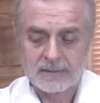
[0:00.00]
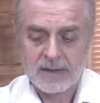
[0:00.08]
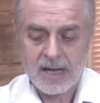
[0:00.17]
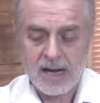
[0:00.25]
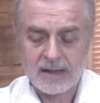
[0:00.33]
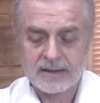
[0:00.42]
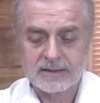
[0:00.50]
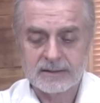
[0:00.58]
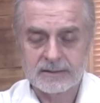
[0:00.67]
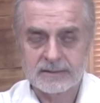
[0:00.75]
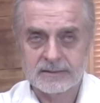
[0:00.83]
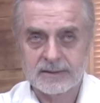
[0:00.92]
Jak
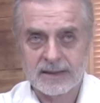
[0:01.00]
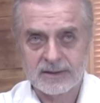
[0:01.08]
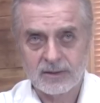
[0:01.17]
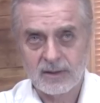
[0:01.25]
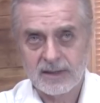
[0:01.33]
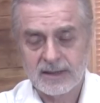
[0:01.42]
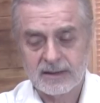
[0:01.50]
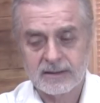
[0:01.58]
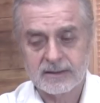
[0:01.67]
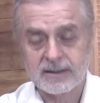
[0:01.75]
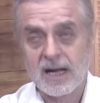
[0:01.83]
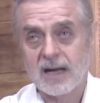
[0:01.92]
na dole,
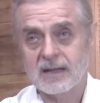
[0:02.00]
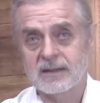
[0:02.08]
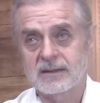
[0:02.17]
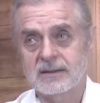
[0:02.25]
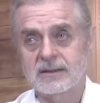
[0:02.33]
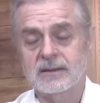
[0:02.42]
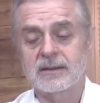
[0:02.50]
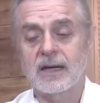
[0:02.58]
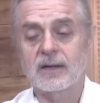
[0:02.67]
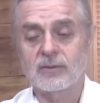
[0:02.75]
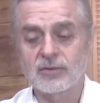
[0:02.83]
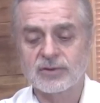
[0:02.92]
tak
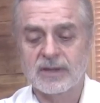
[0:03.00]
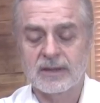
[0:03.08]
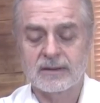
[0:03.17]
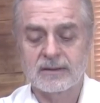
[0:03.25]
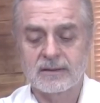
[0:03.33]
na górze.